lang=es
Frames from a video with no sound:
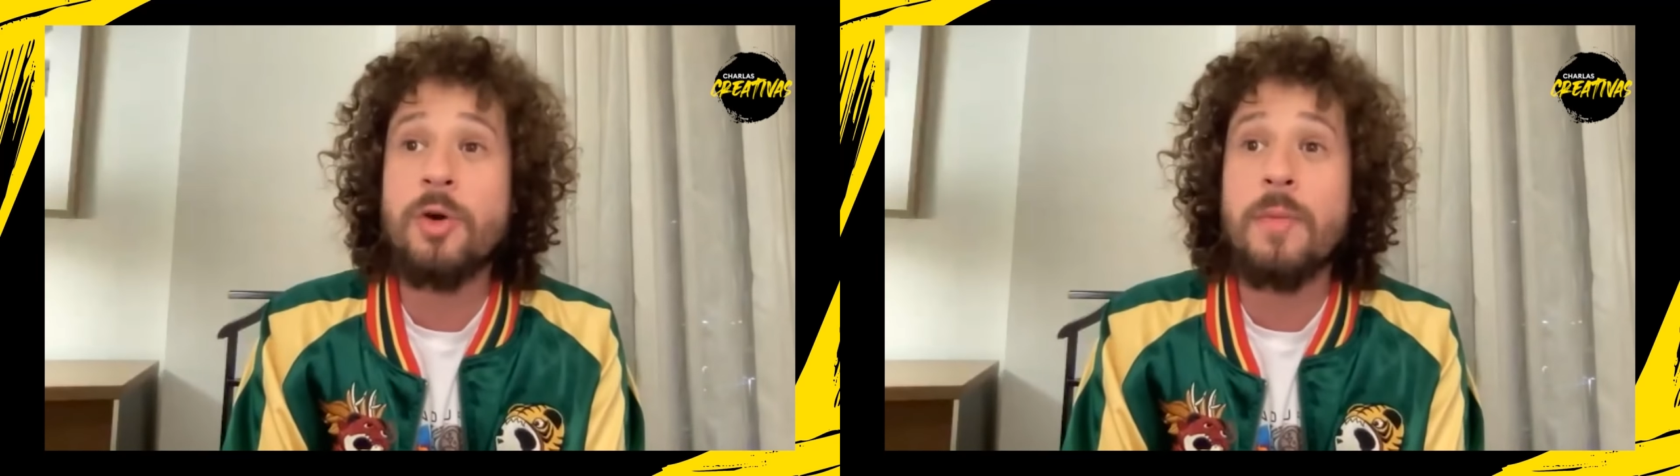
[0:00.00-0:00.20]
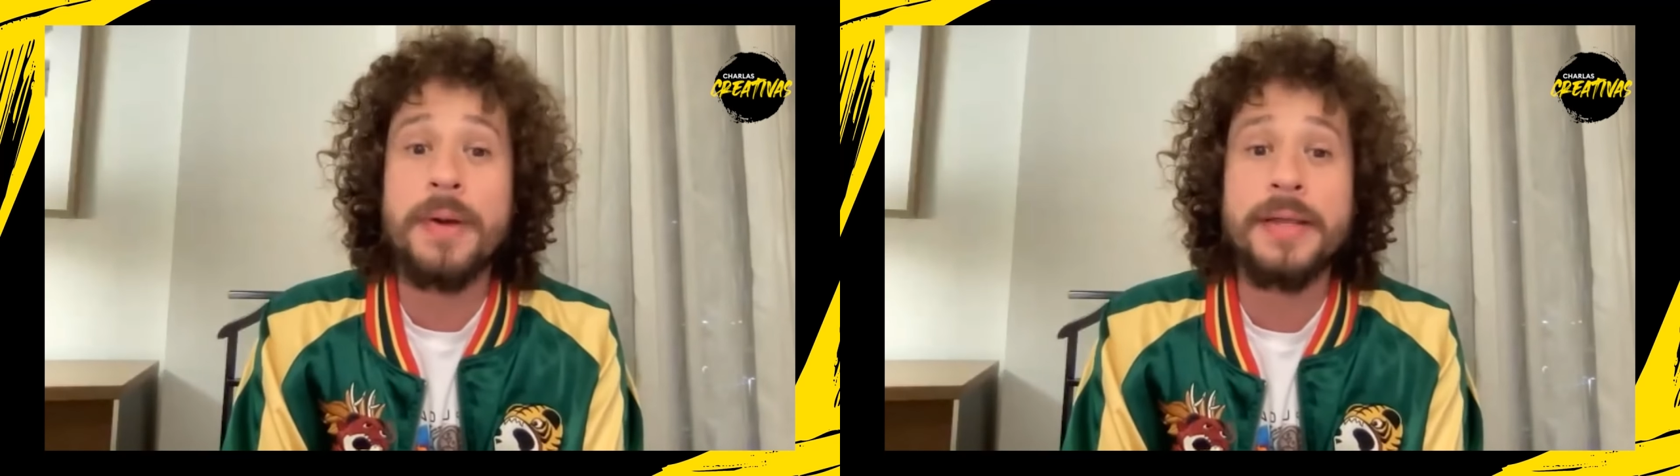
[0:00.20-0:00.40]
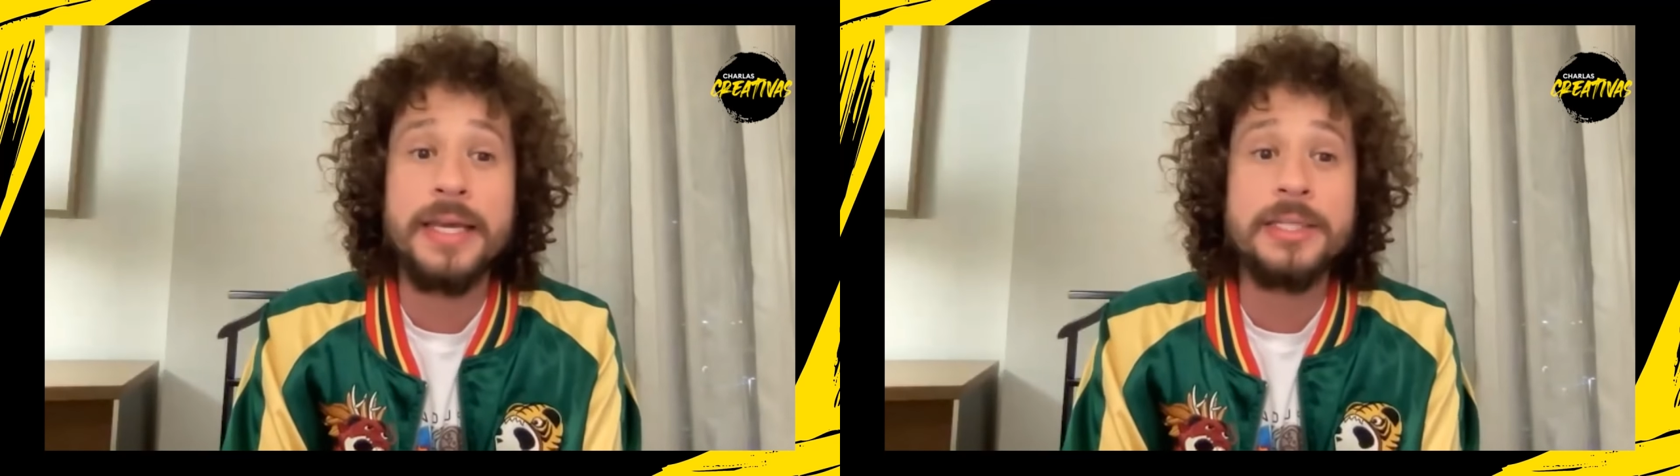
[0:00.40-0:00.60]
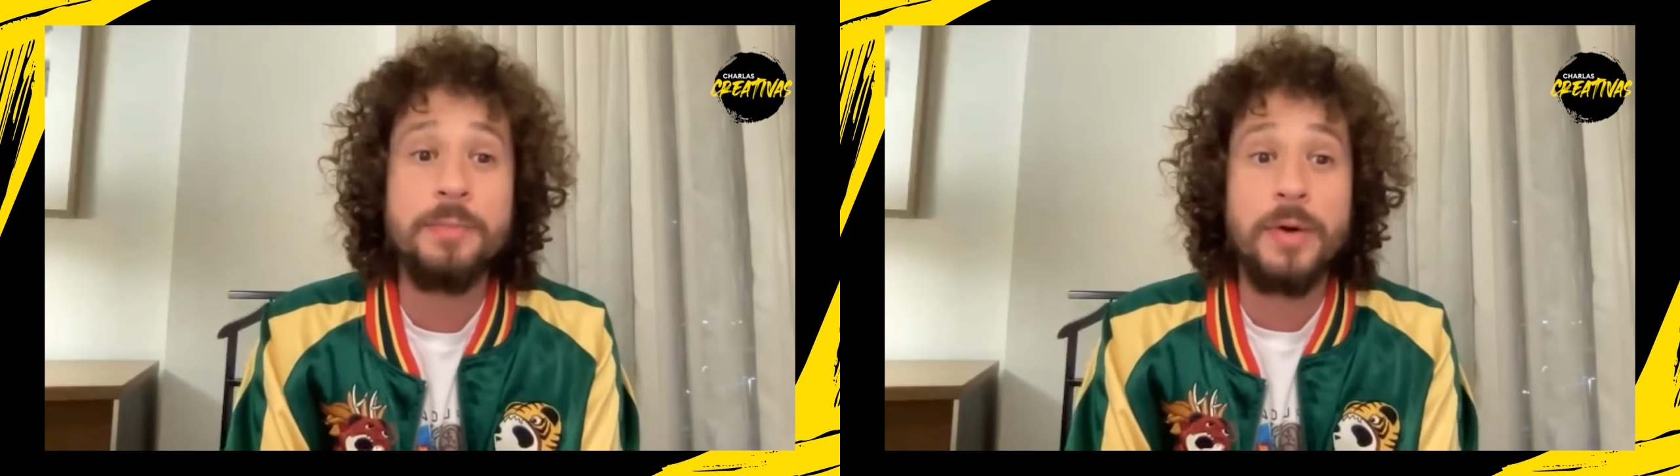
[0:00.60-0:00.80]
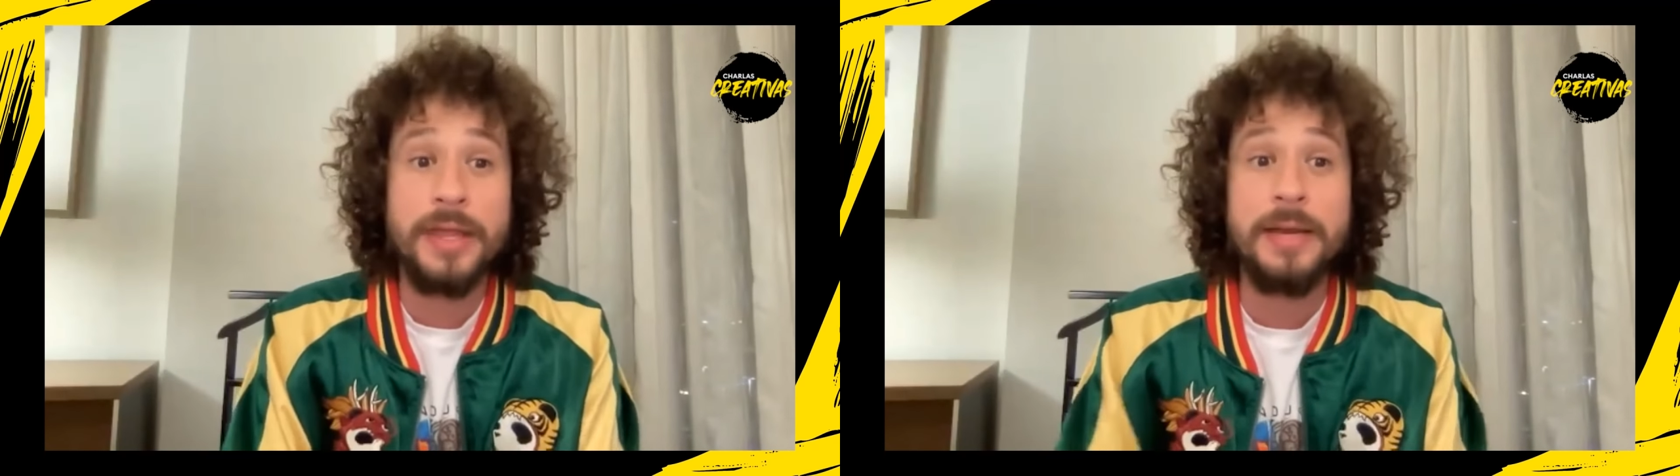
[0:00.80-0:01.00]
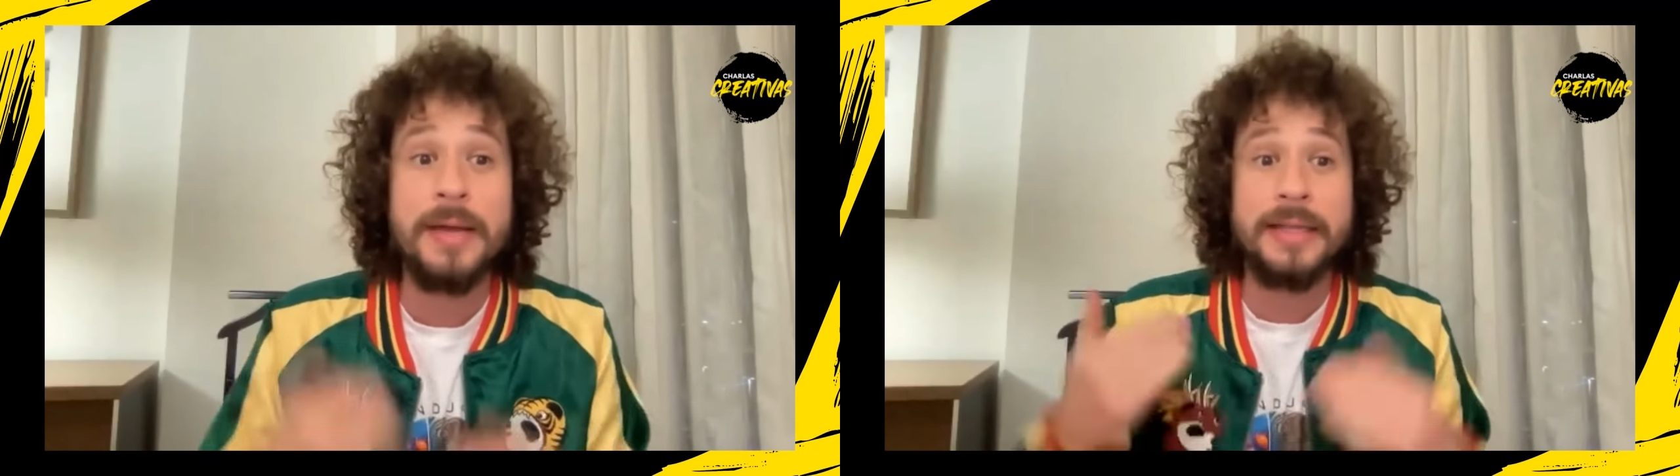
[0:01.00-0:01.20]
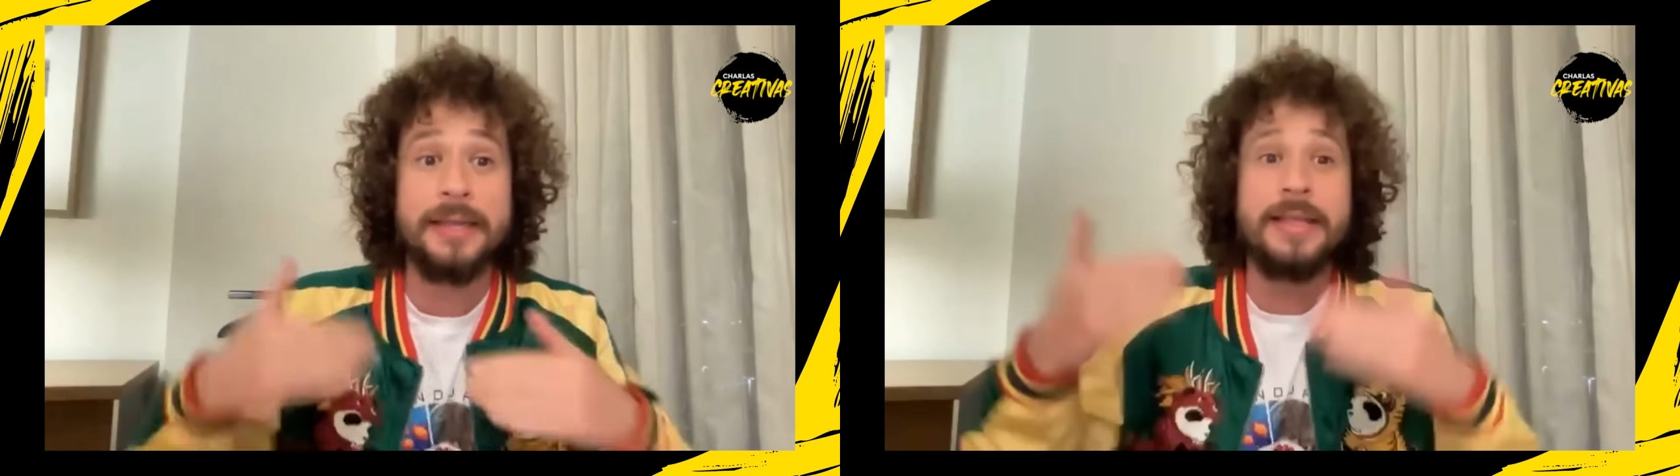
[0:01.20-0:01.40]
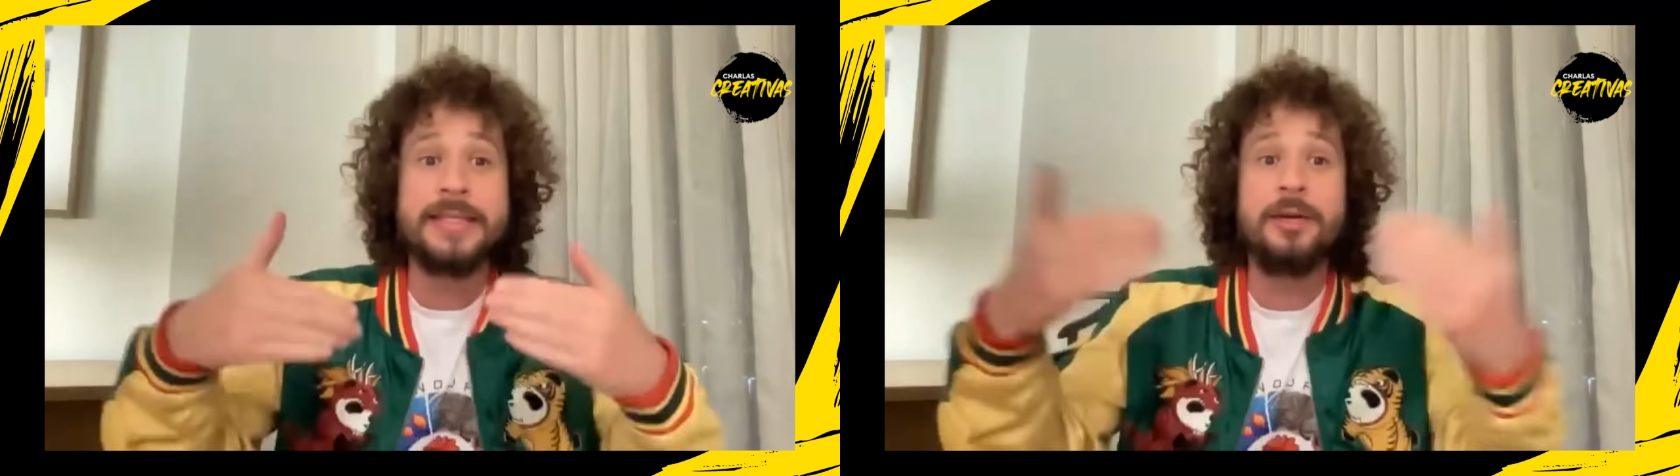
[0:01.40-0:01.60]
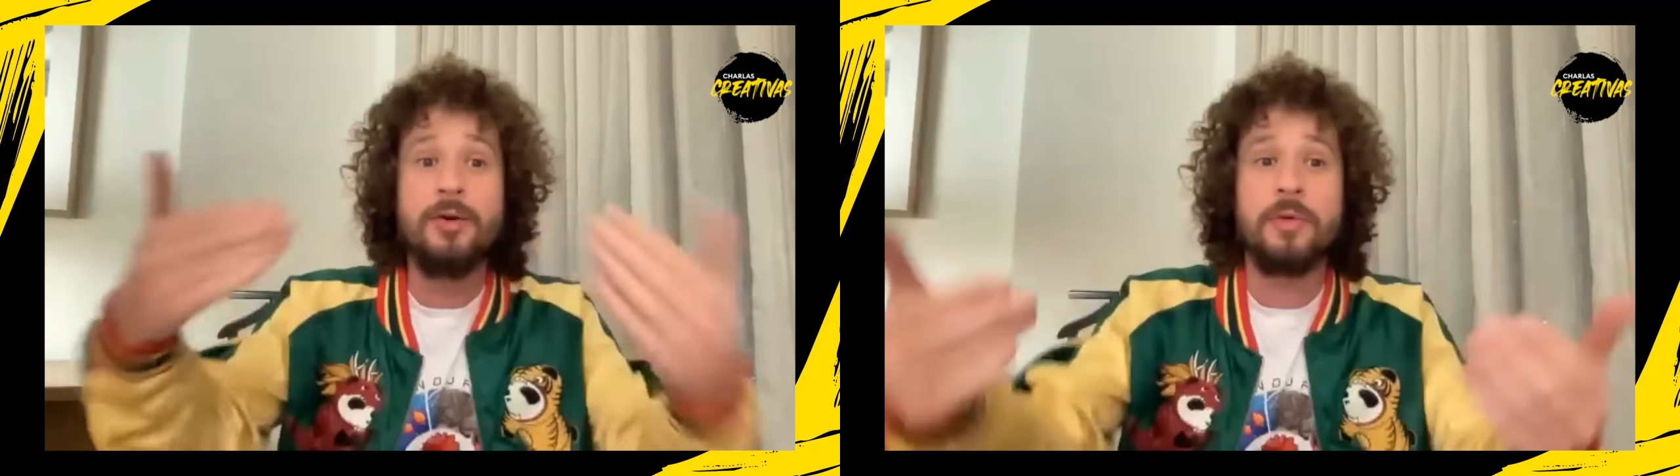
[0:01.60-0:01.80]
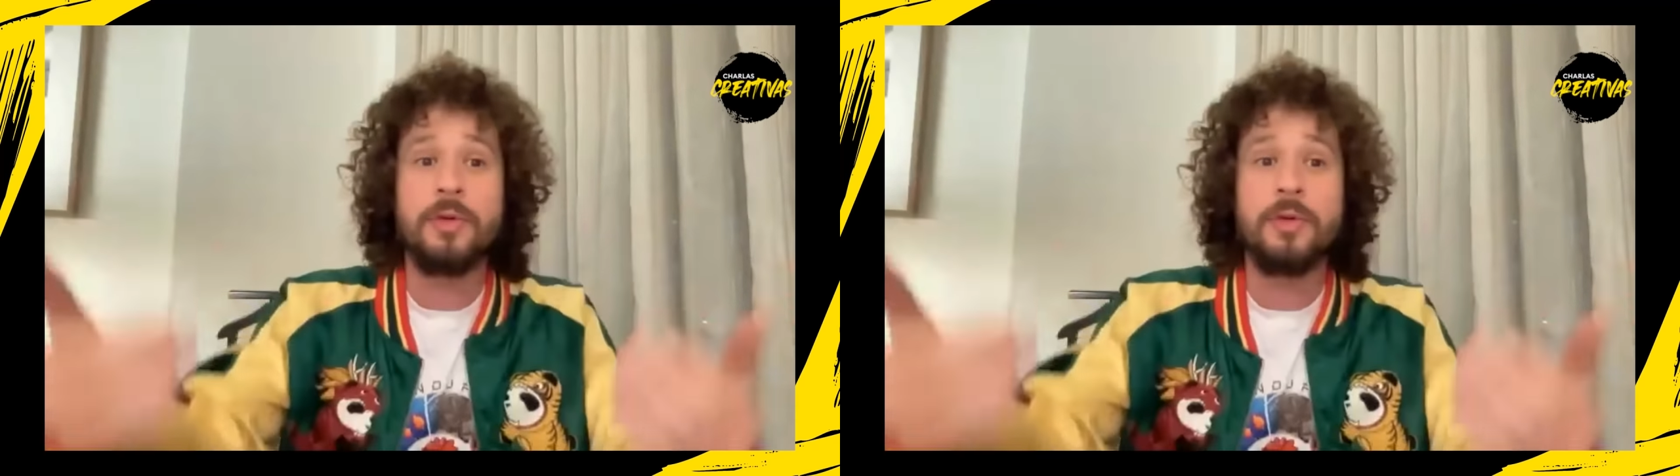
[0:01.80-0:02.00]
compañías pueden mantenerse
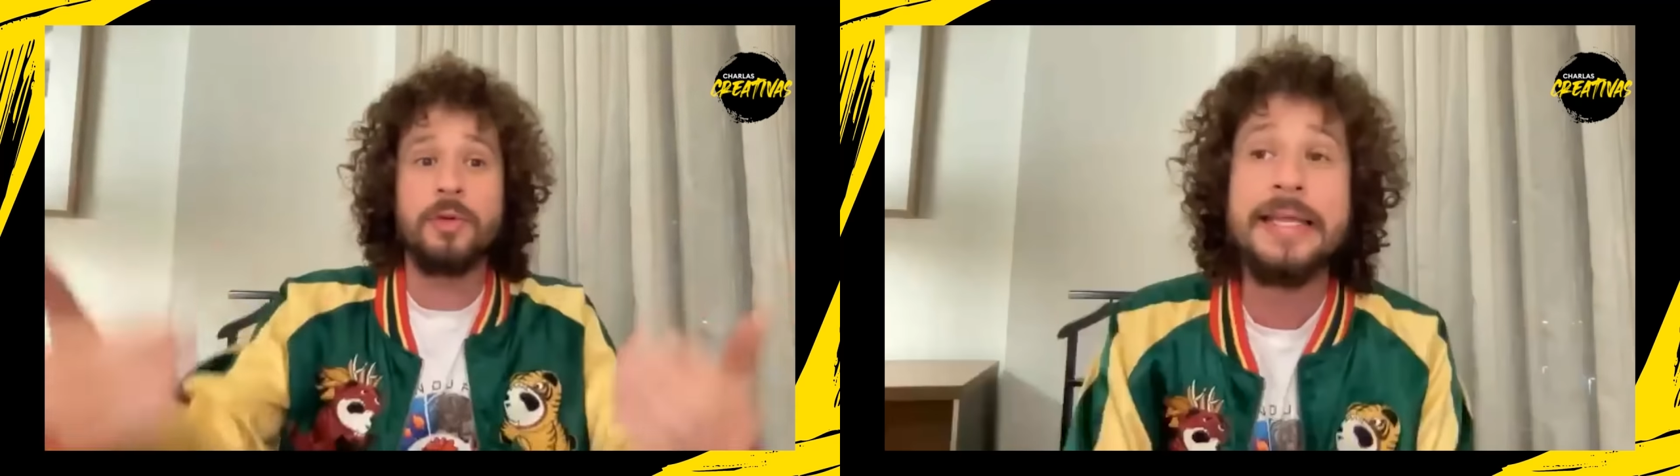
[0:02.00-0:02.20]
como tal